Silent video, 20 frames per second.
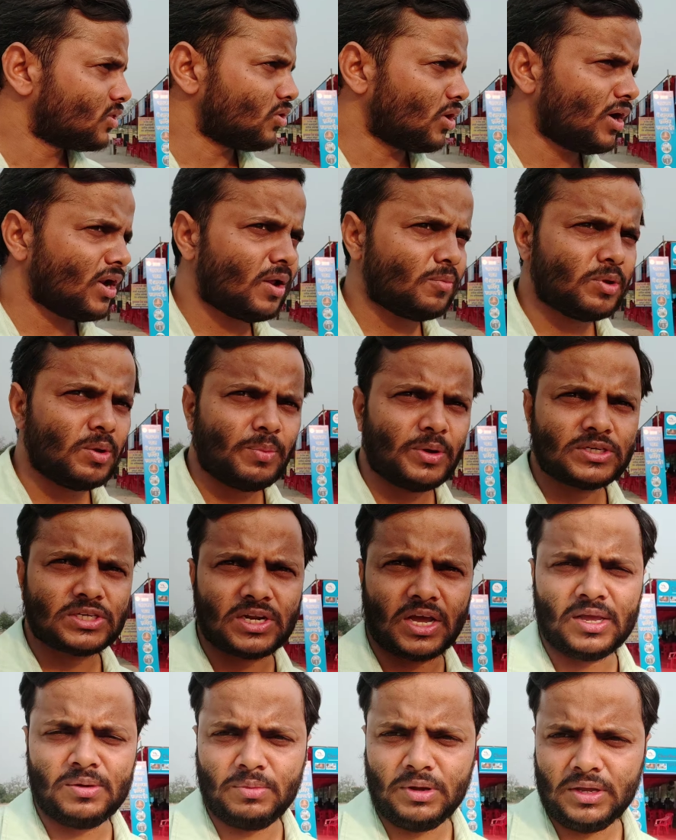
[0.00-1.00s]
तो अगर आपके पास
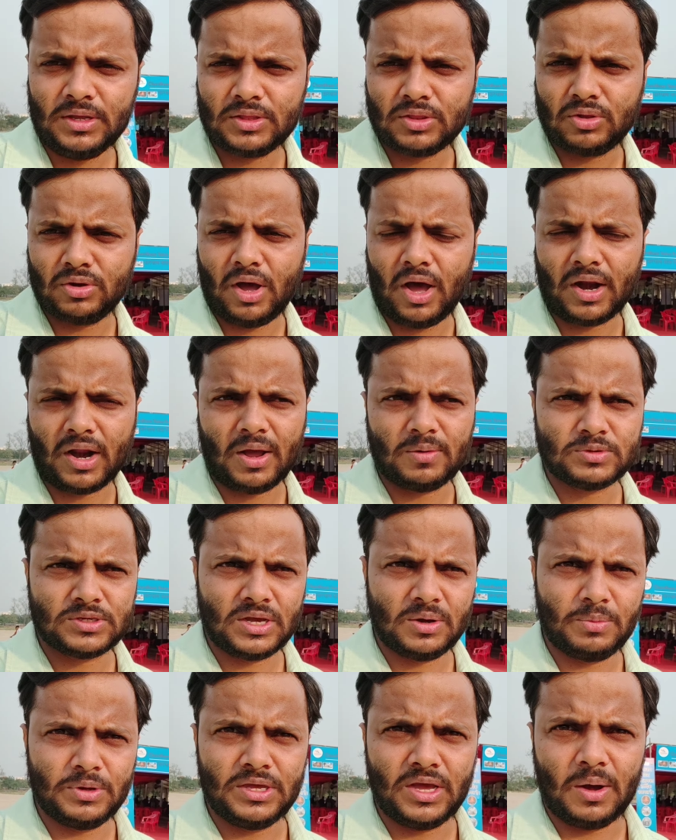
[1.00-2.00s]
टाइम है तो आराम
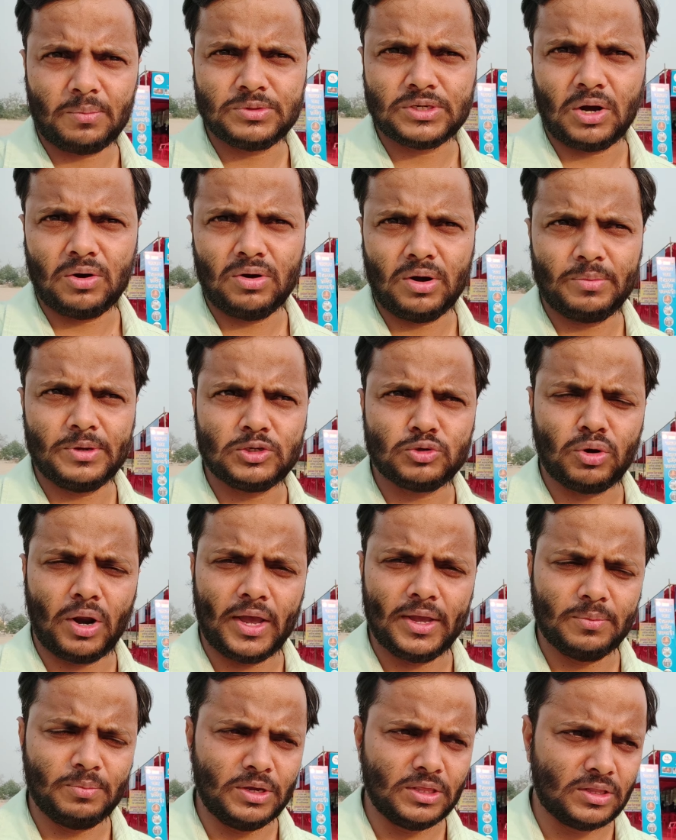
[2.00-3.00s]
से अभी आप जाओ अभी
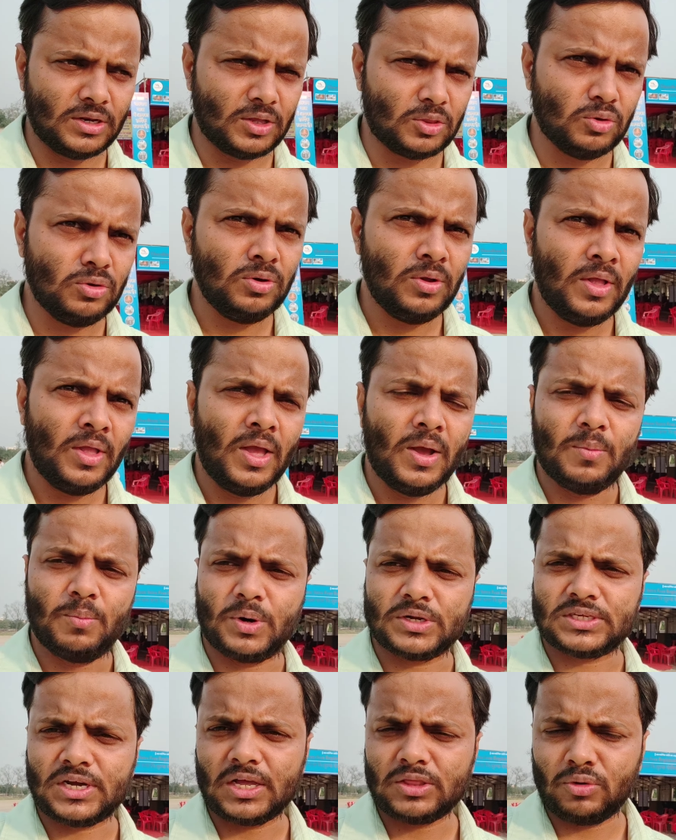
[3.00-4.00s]
जुलाई बीतने दो
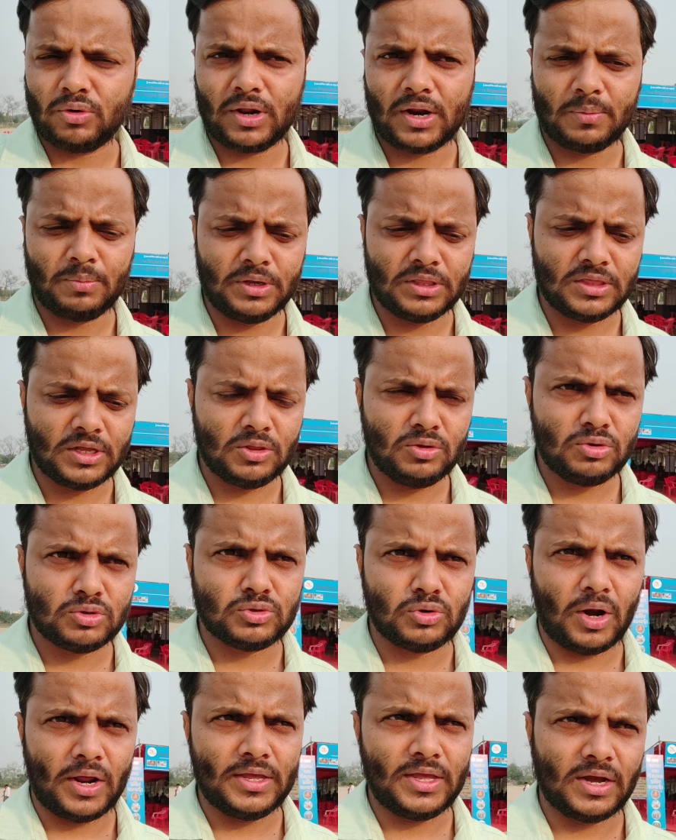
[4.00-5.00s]
बरसात वगैरह बीतने दो
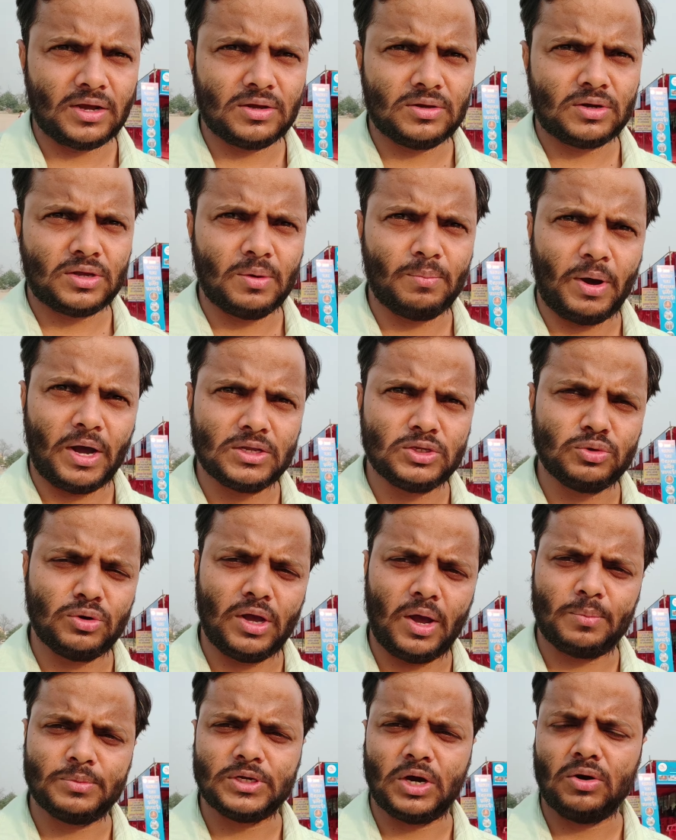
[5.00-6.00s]
जुलाई के बाद जो
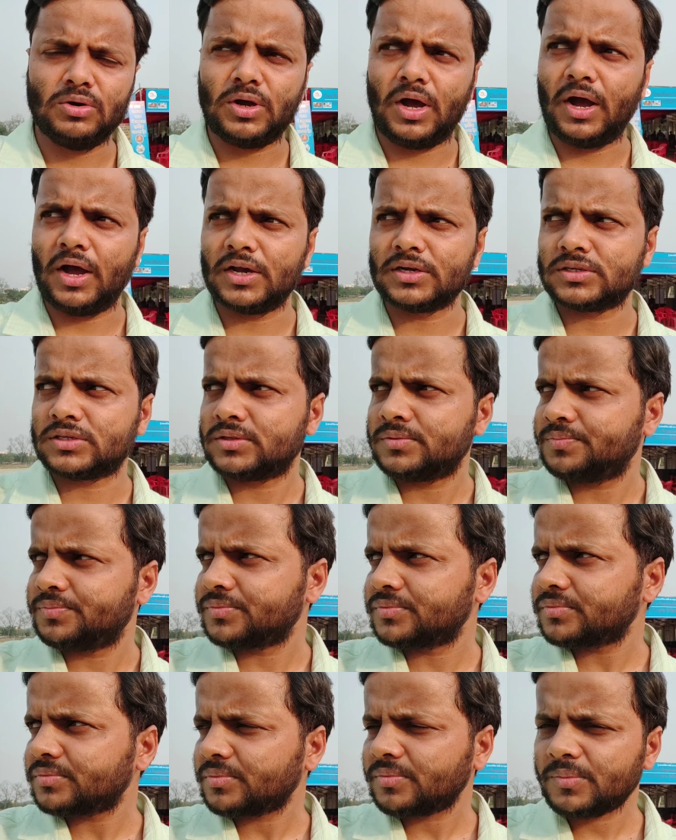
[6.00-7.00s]
है आप जाओ अगस्त
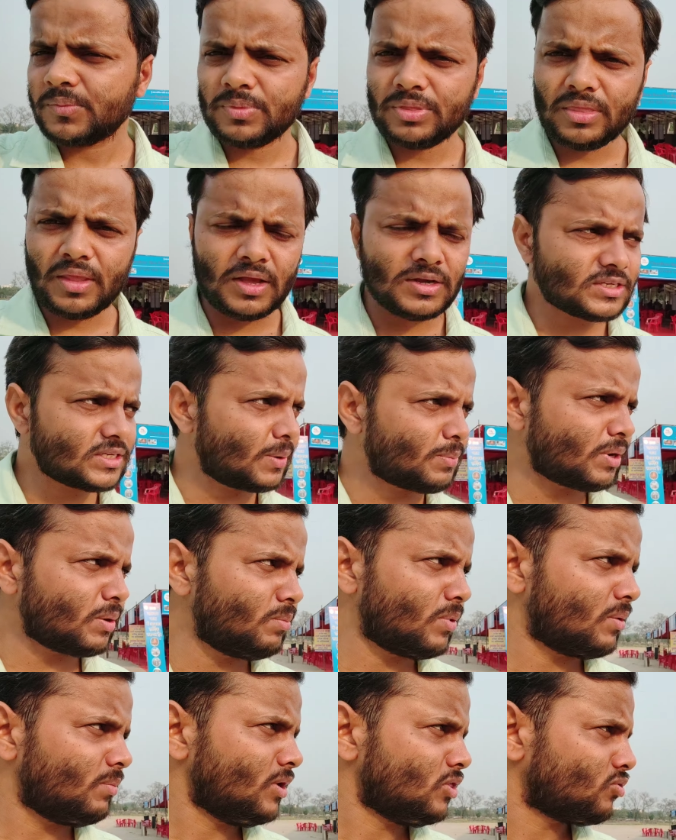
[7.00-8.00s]

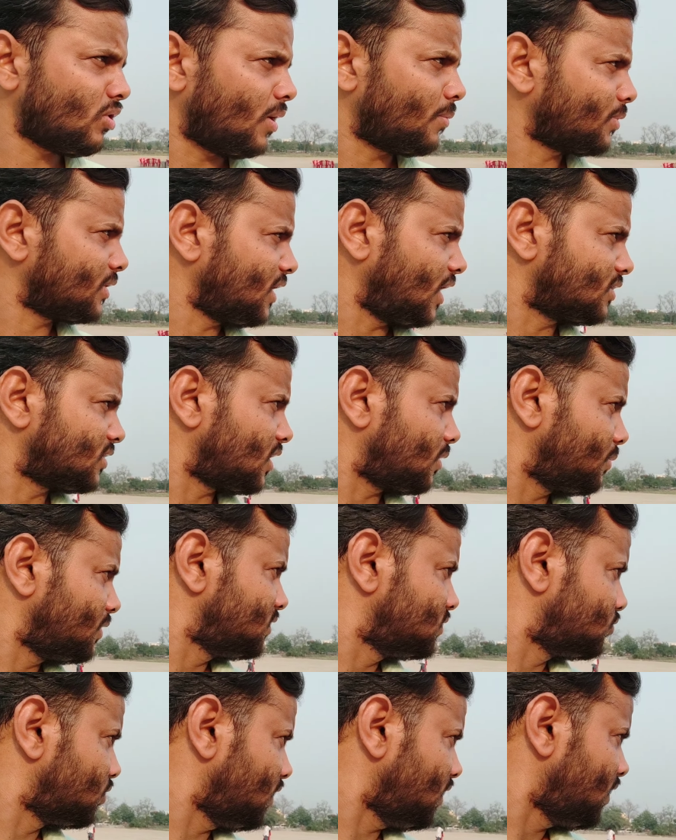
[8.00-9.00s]
सितंबर में तो आपकी यात्रा
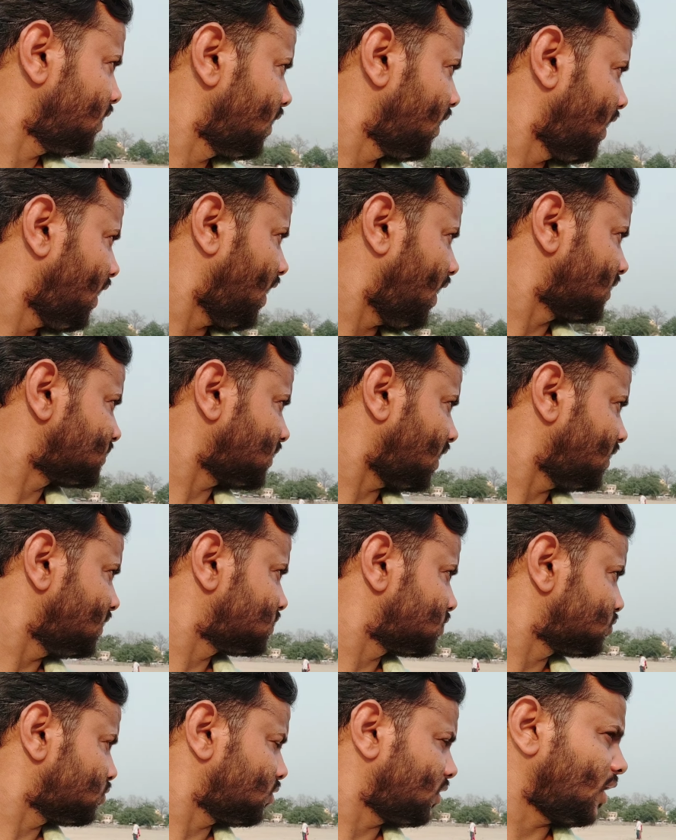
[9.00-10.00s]
भाई जो है
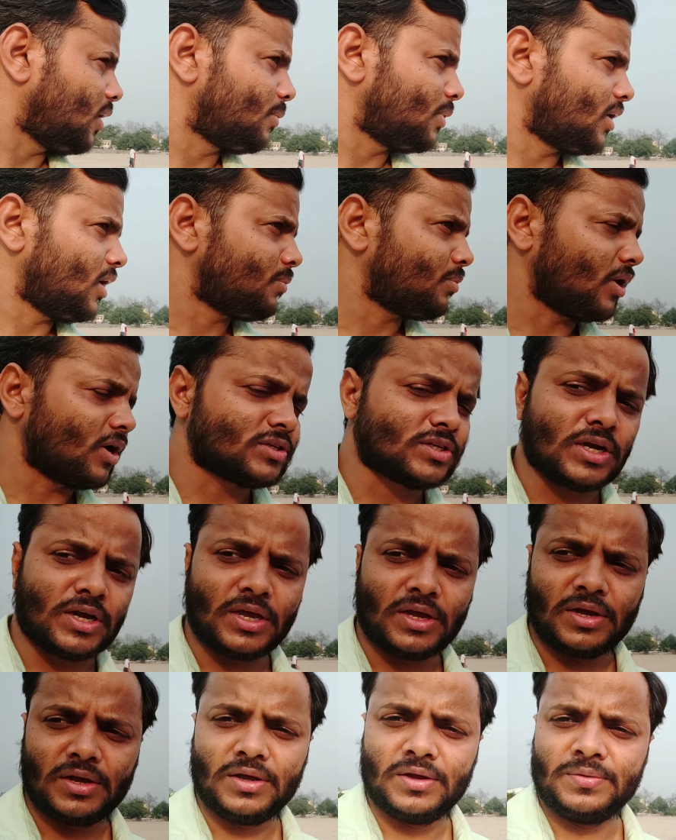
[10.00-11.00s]
आसानी से जो है यहाँ पर आप कर
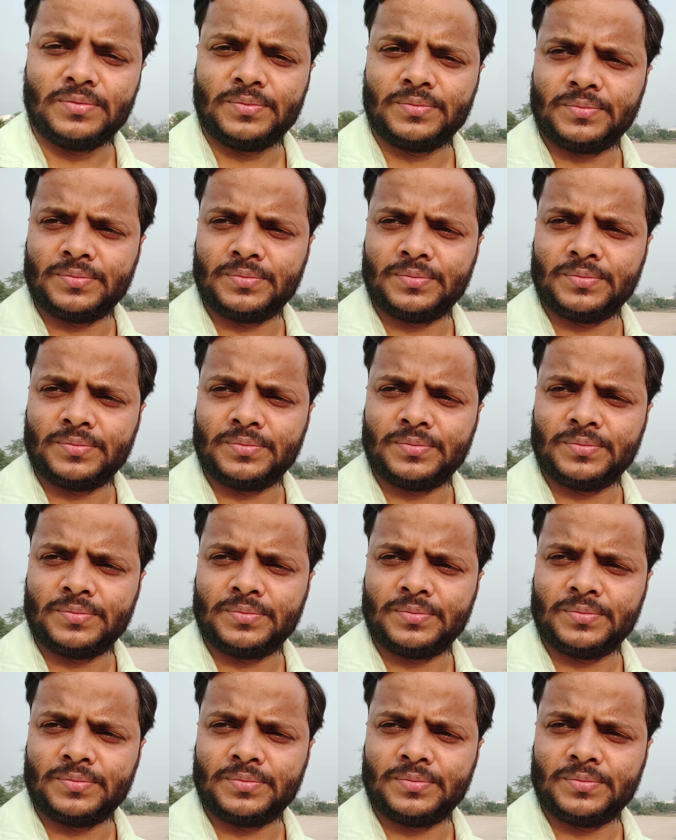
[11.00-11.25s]
सकेंगे